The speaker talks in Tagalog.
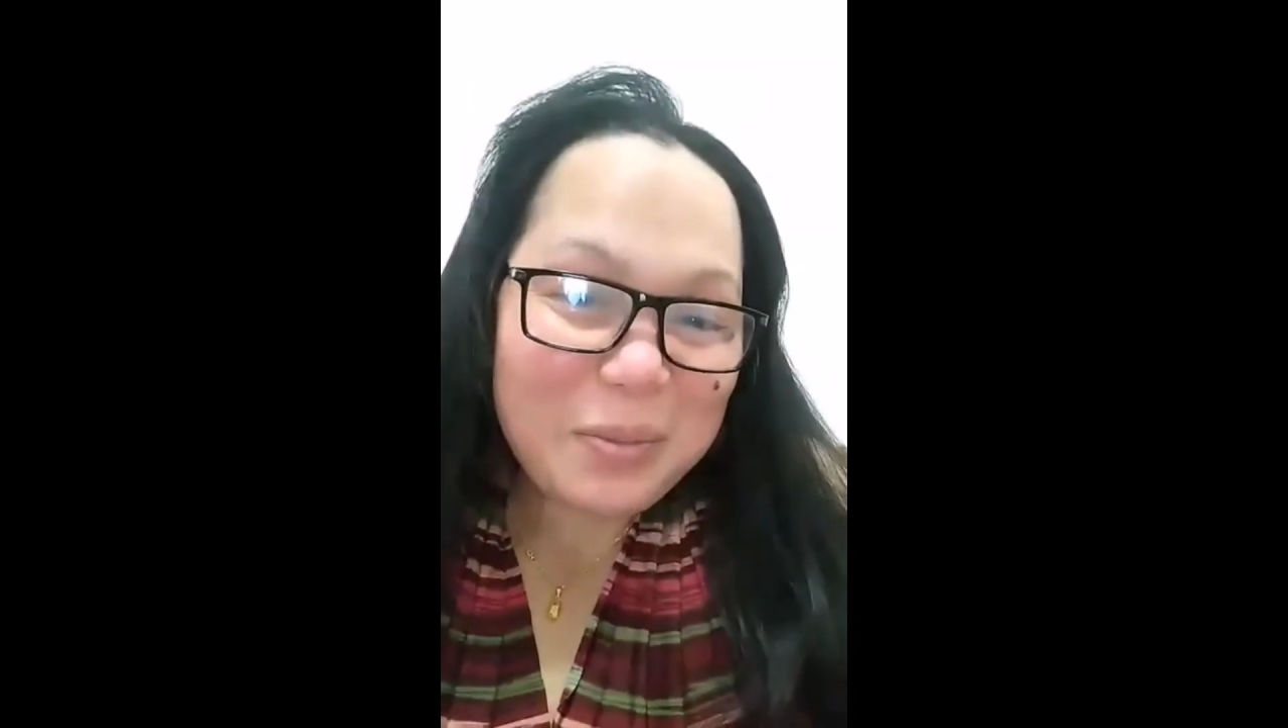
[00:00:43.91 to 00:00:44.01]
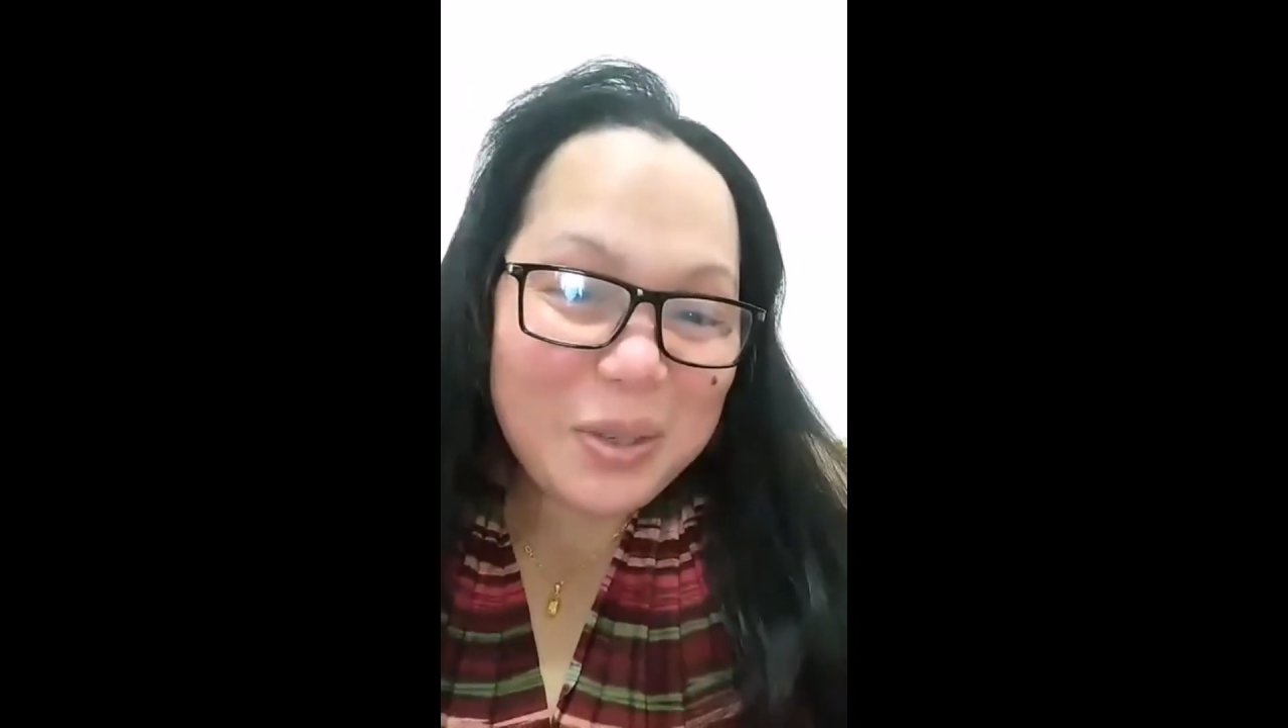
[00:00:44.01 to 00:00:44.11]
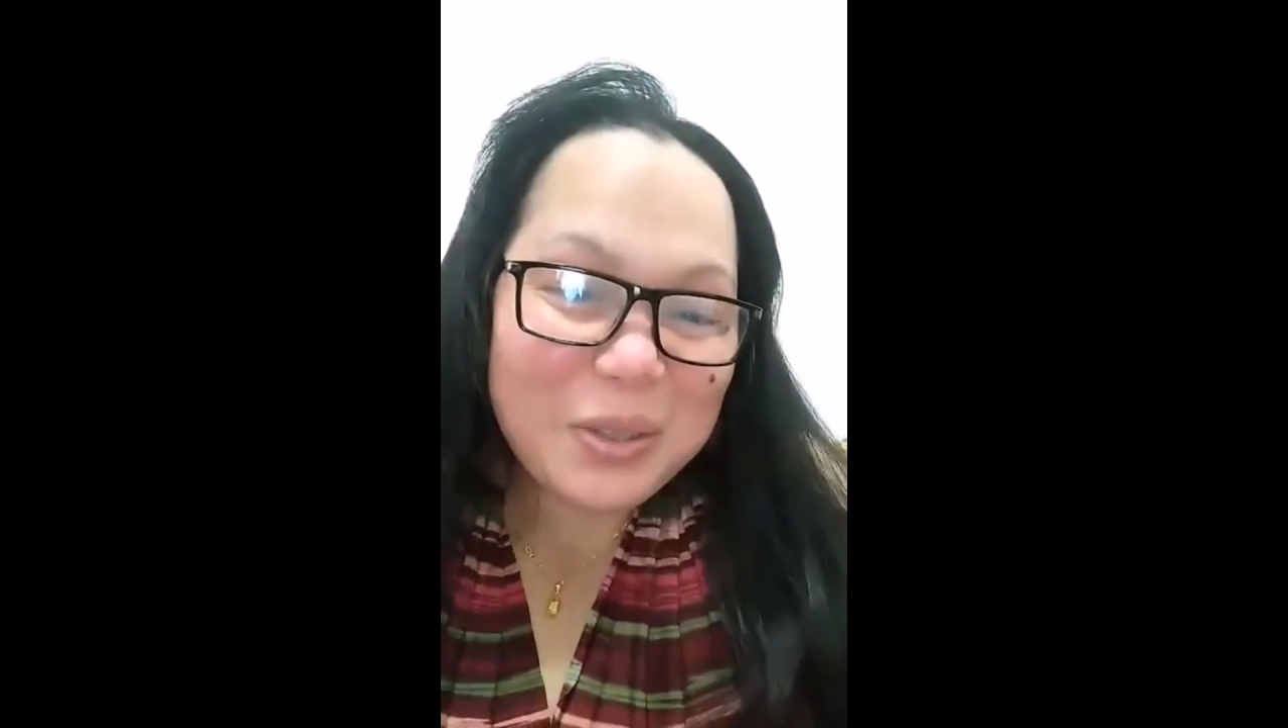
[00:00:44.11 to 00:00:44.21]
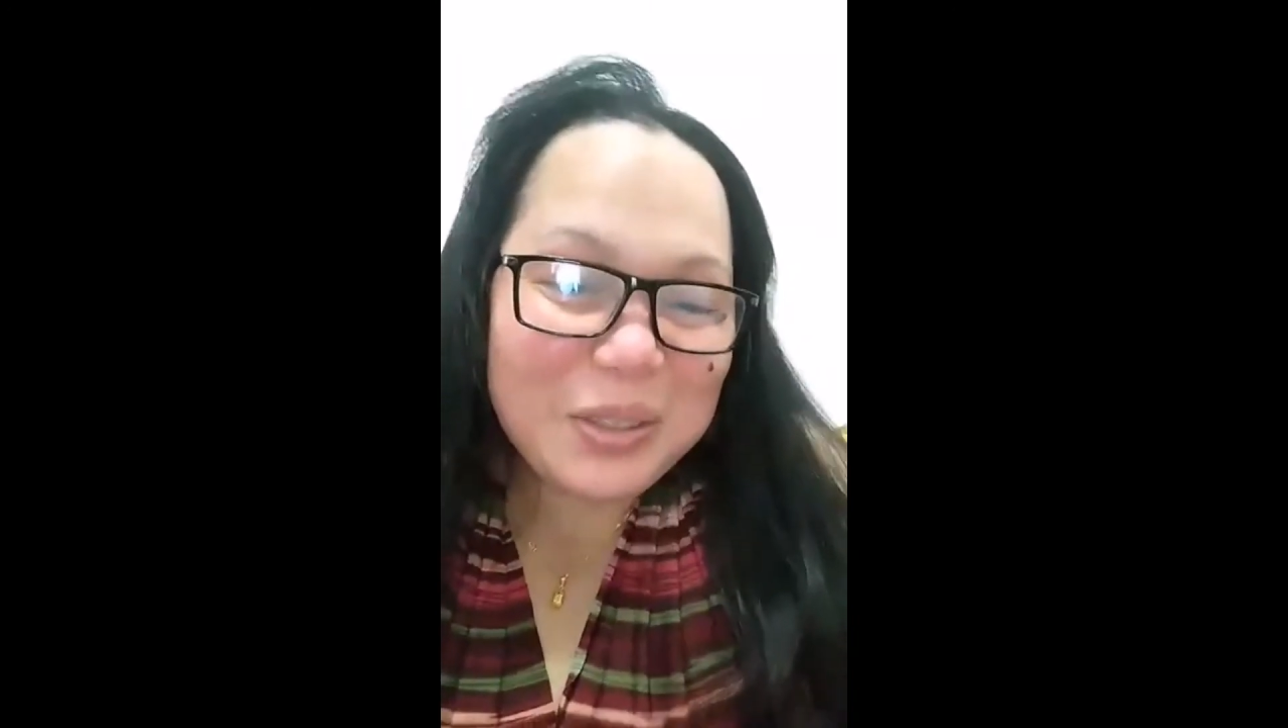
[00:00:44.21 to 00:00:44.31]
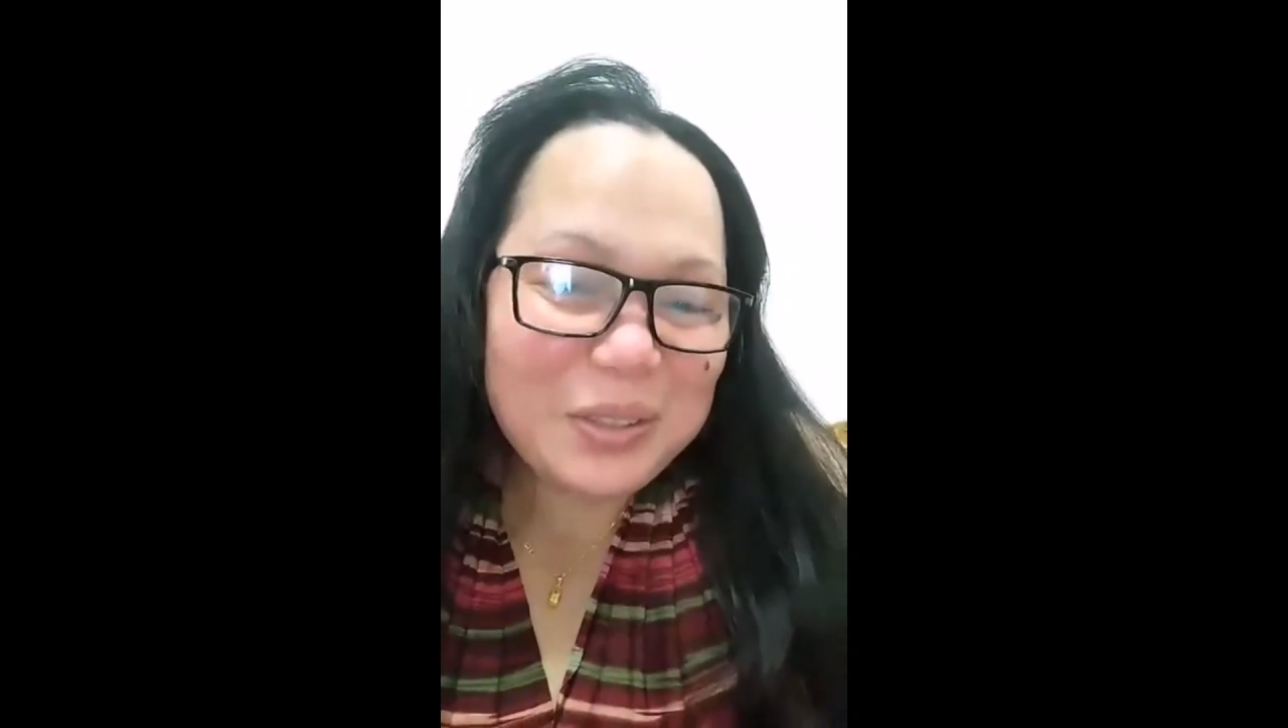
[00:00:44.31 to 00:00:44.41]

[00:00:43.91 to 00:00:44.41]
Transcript: mo